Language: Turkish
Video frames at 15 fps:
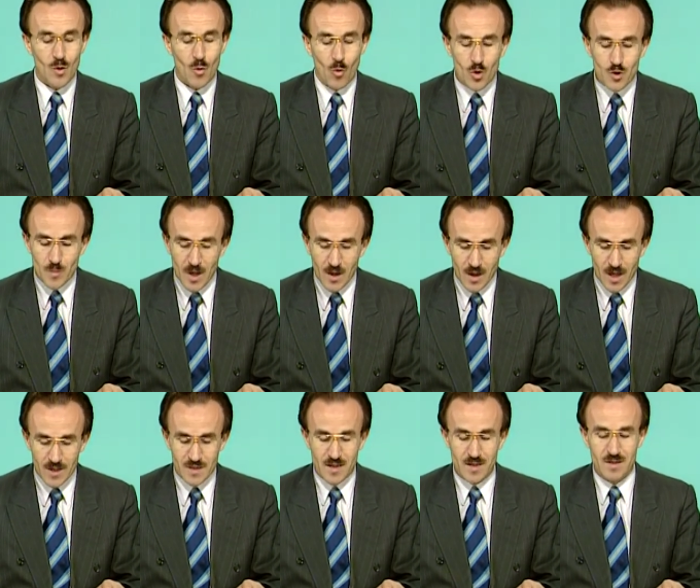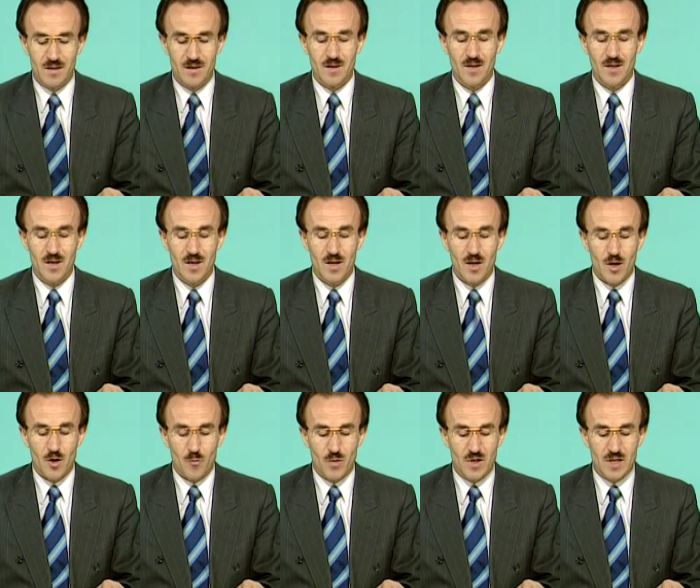Osman Gazi,
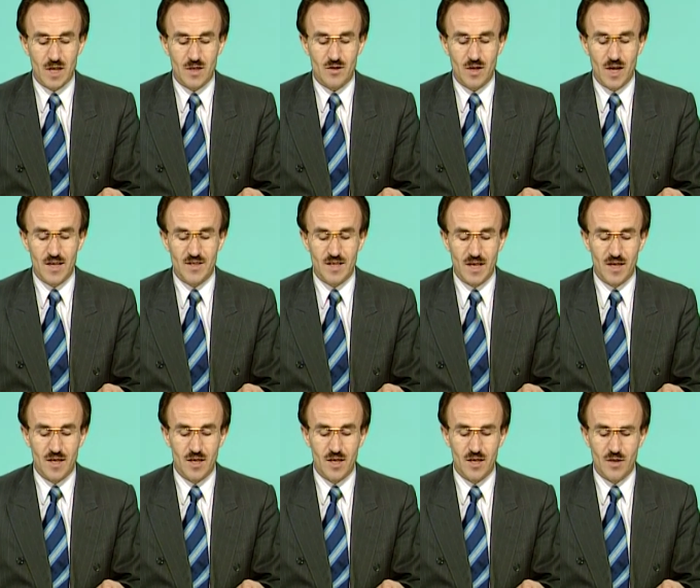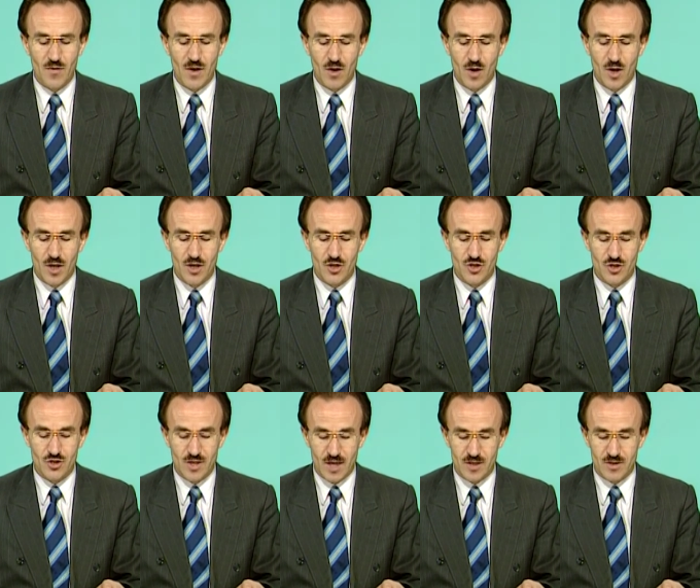Bizans Kayseri'nin ittifak arayışı
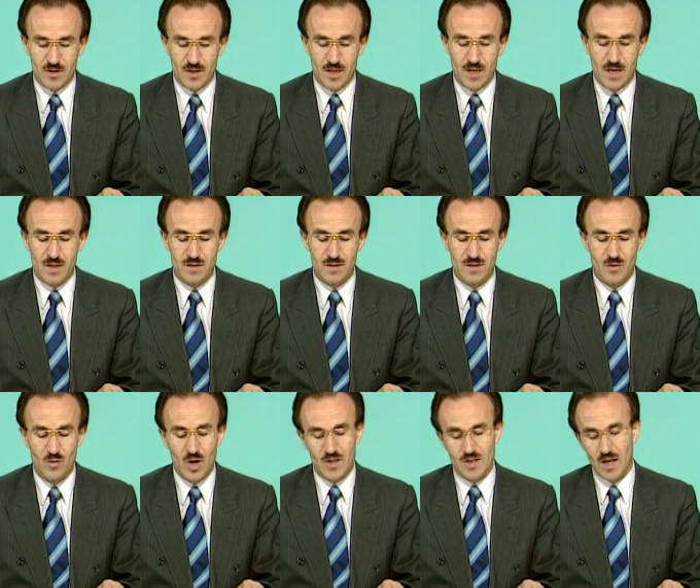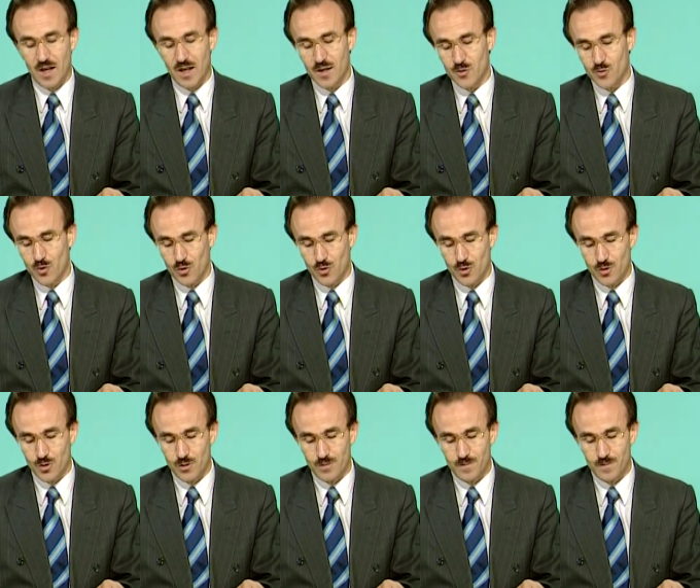sırasında da gazalarını sürdürdü.